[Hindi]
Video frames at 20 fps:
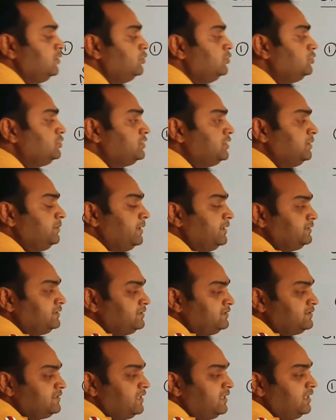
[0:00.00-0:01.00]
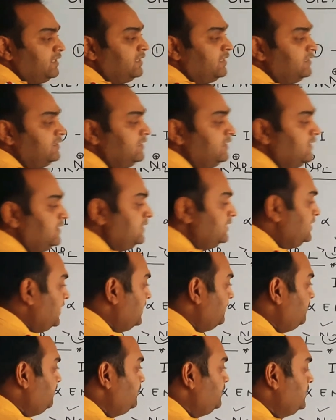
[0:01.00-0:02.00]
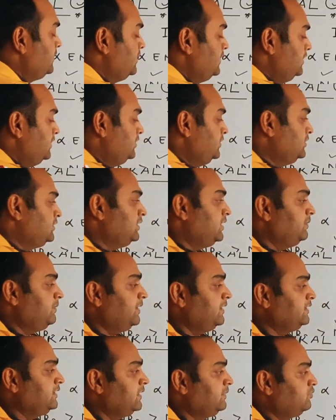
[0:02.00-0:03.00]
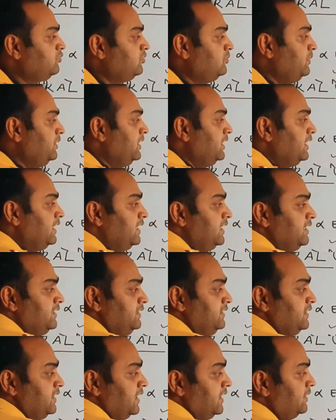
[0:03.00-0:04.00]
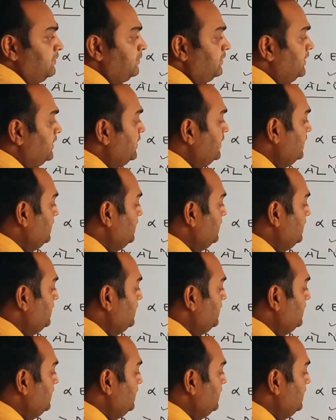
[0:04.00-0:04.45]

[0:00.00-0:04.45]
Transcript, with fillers: उसके बाद किसका आ रहा है देख लीजिए आप इसके बाद आपको मिल रहा है यहाँ पे